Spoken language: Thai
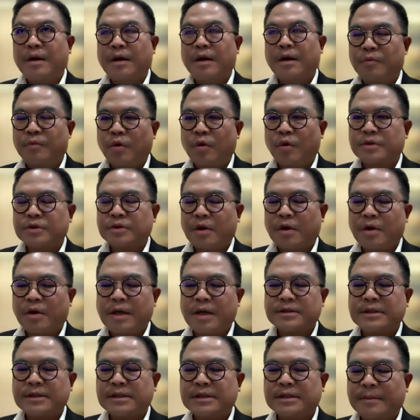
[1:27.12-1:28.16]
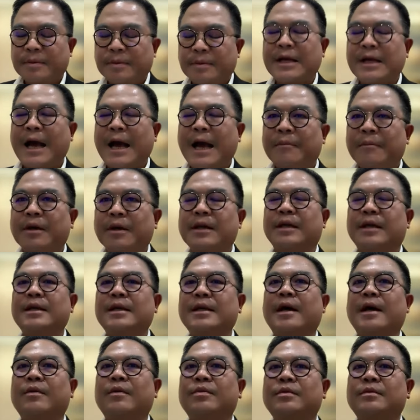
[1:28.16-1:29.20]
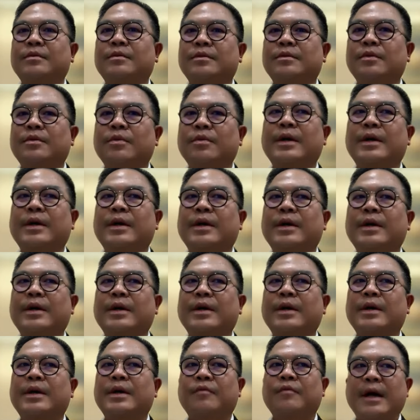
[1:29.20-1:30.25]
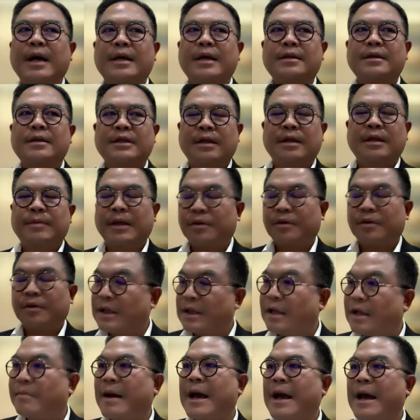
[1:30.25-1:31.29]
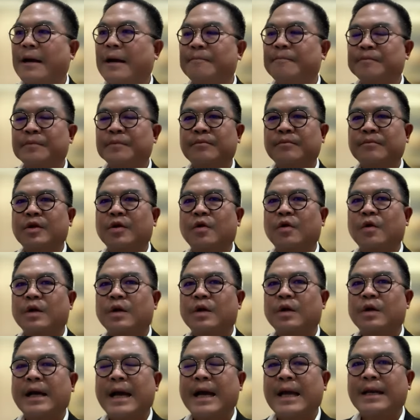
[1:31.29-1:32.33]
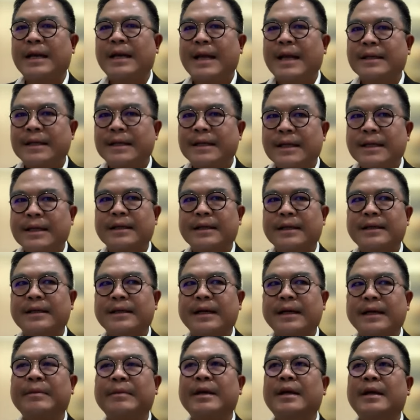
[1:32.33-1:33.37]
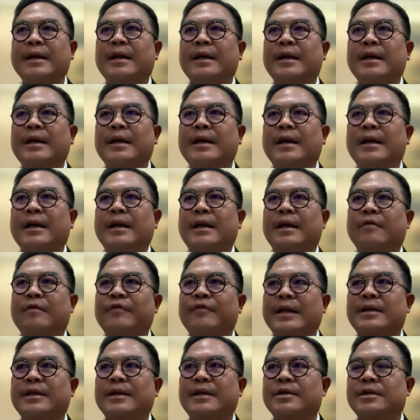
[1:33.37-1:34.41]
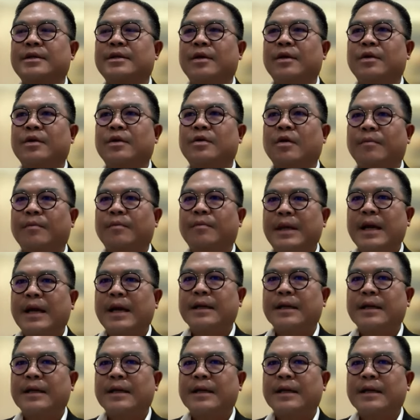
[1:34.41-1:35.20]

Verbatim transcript: บวก 243ก็อย่างที่เรารู้กันว่า GDP เขาดีมาก ไม่ต้องกังวลเรื่อง hard landing นะครับแล้วเฟดก็จะลดดอกเบี้ย